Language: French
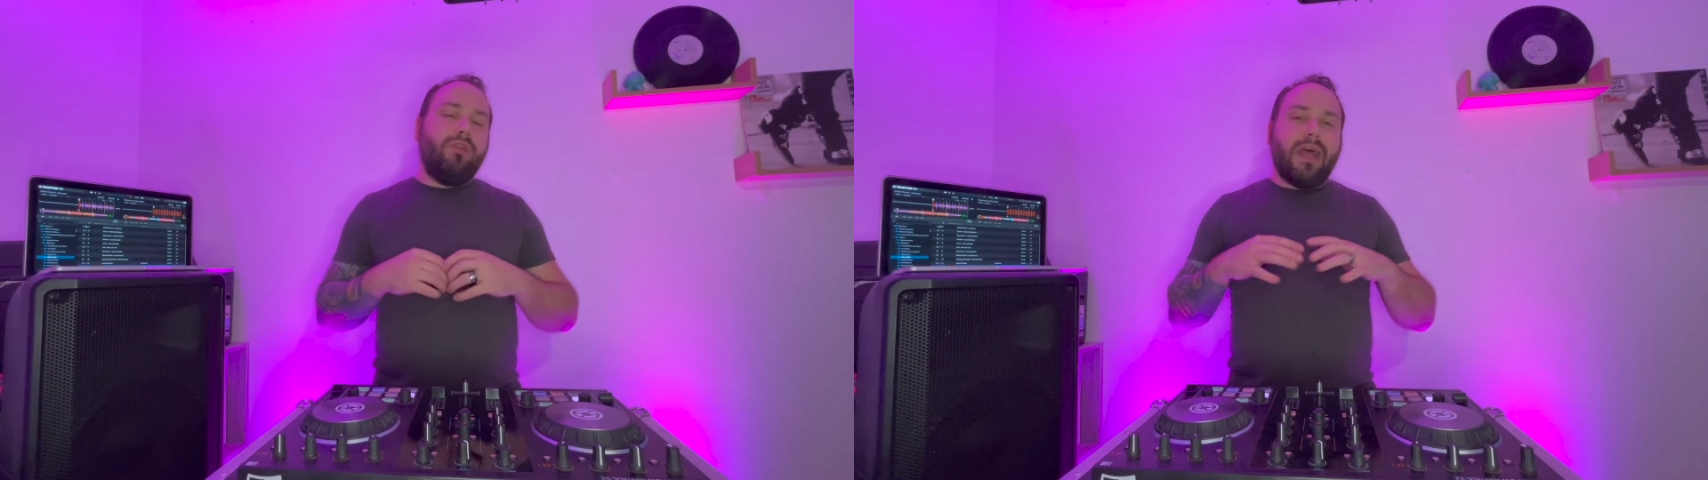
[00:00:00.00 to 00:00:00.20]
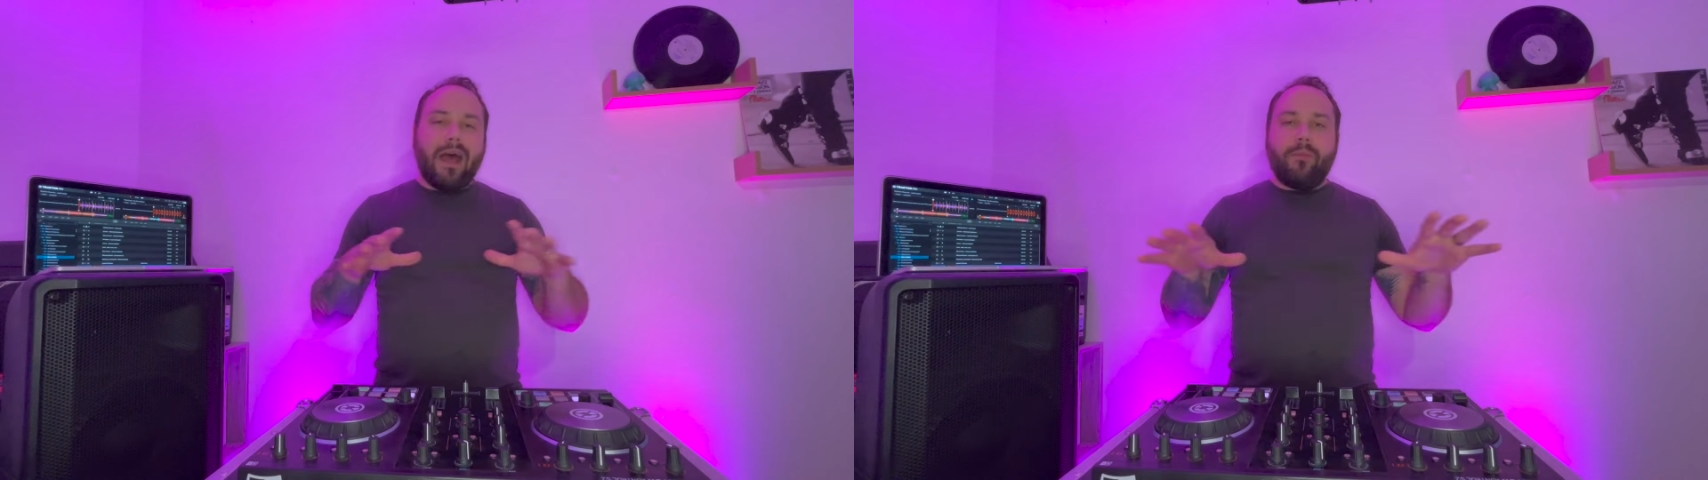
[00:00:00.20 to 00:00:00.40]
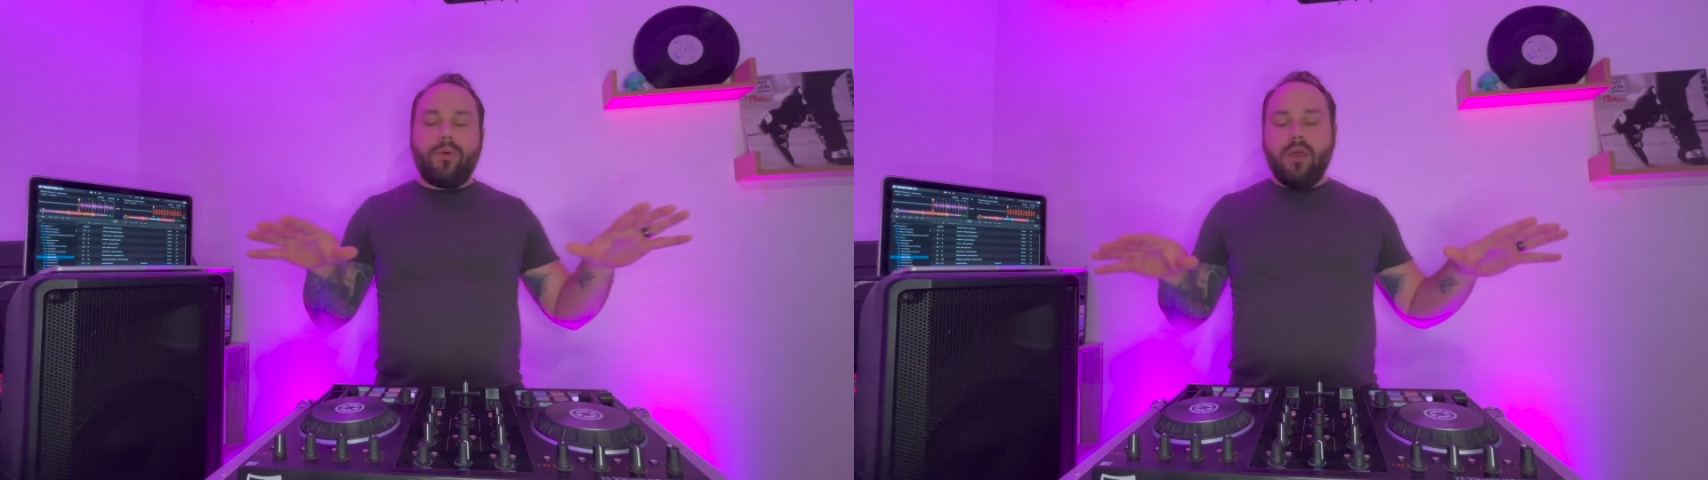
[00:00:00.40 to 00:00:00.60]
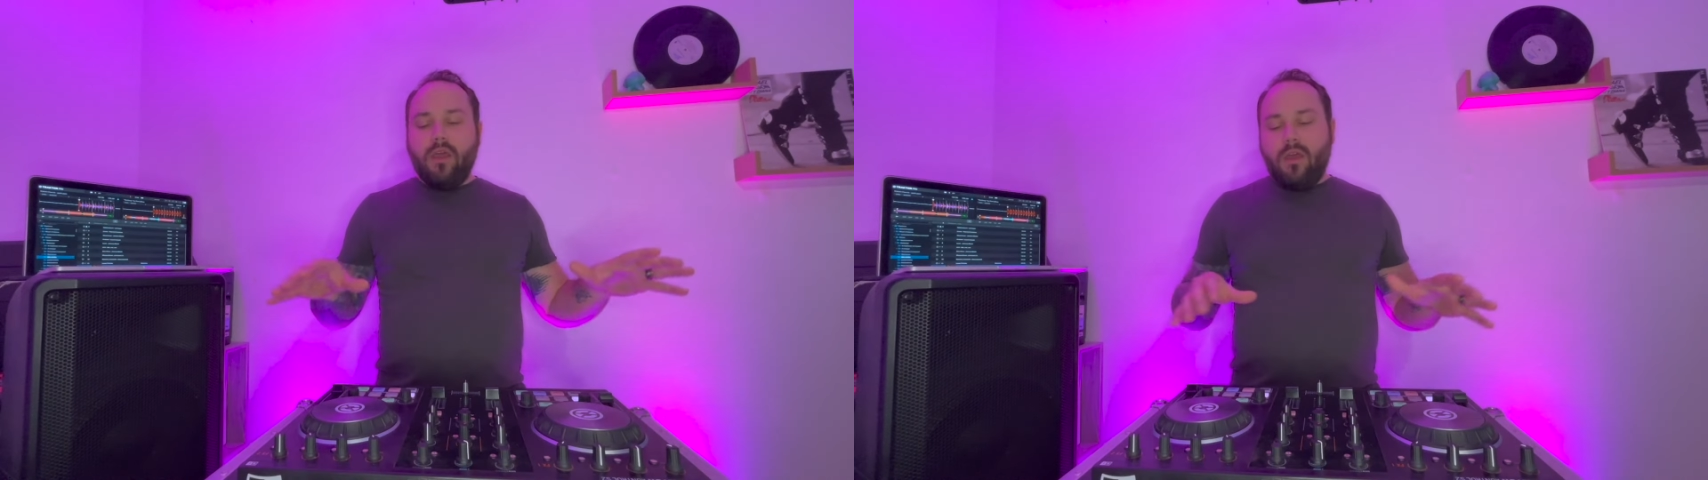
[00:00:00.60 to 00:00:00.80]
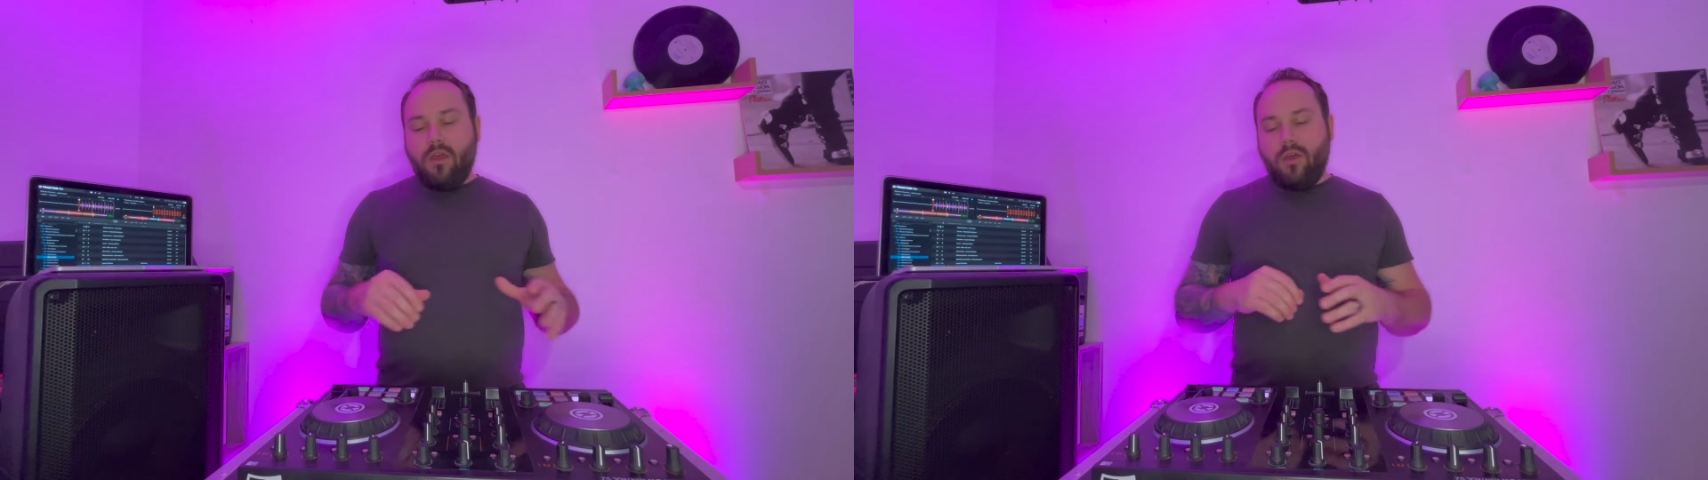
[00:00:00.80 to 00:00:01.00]
nappes
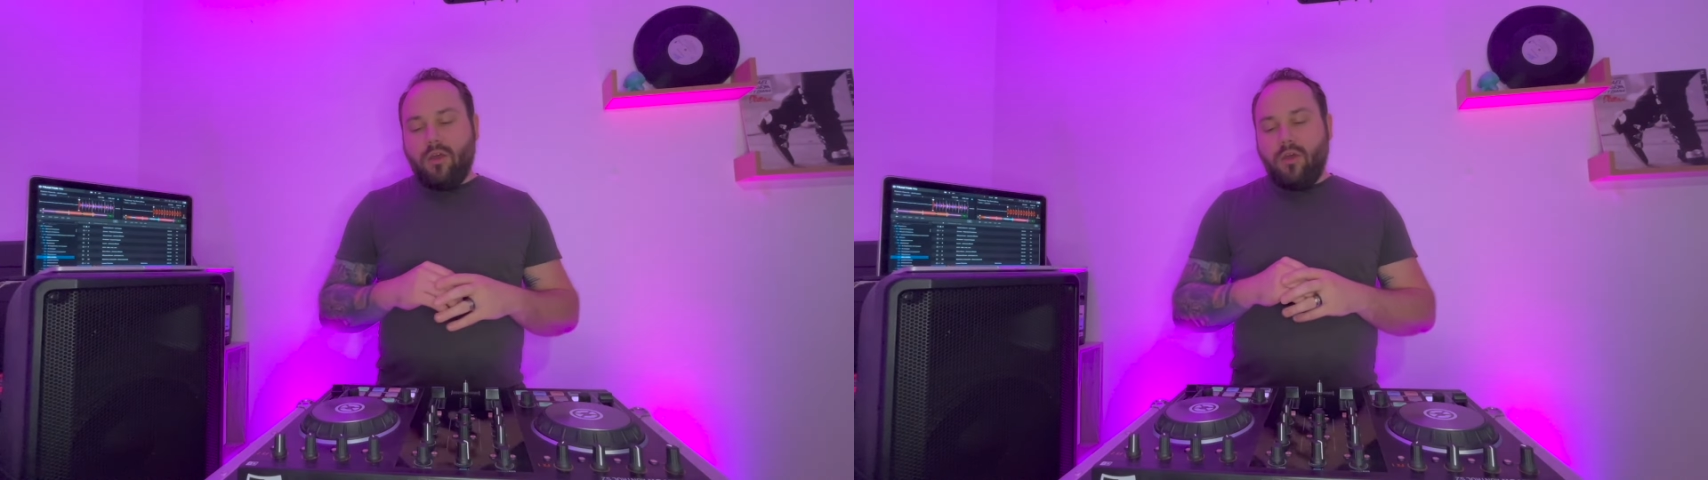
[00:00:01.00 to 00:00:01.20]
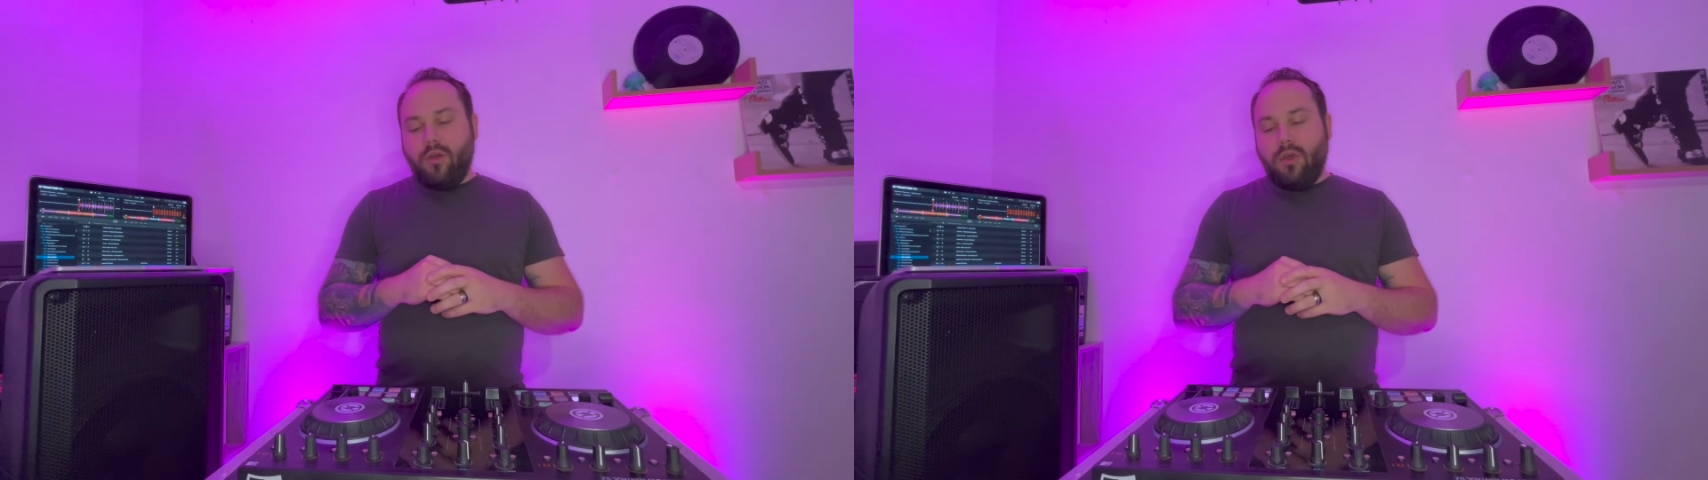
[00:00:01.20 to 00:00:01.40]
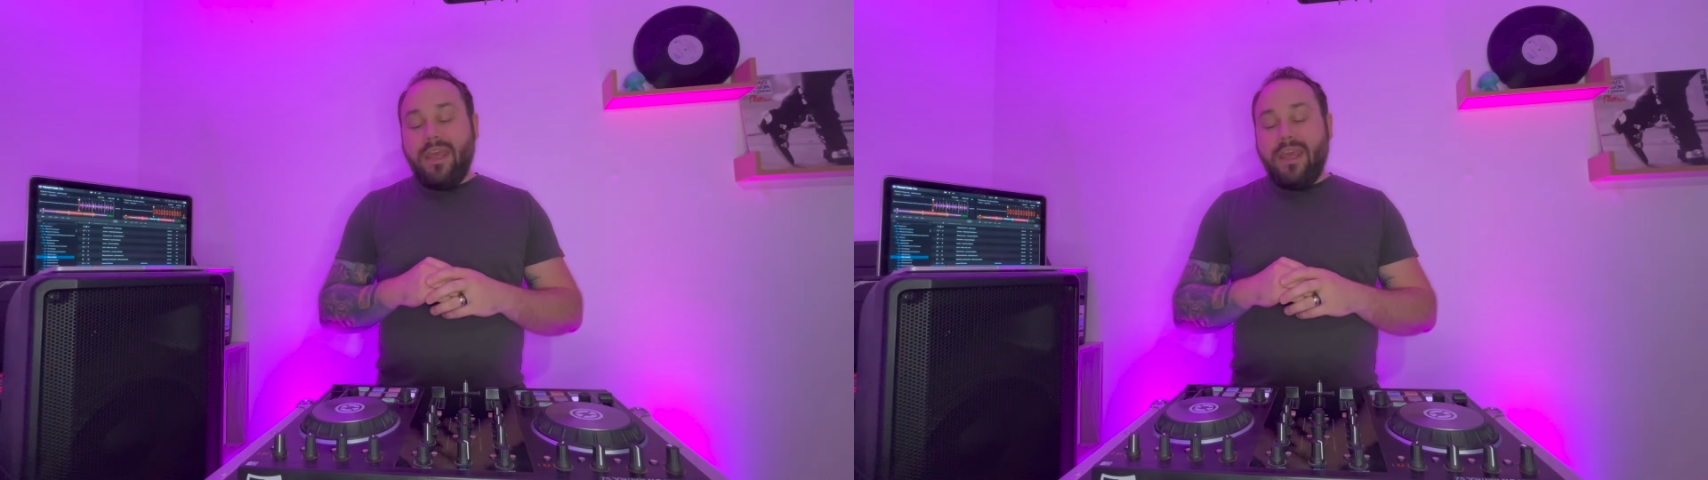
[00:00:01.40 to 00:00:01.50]
euh,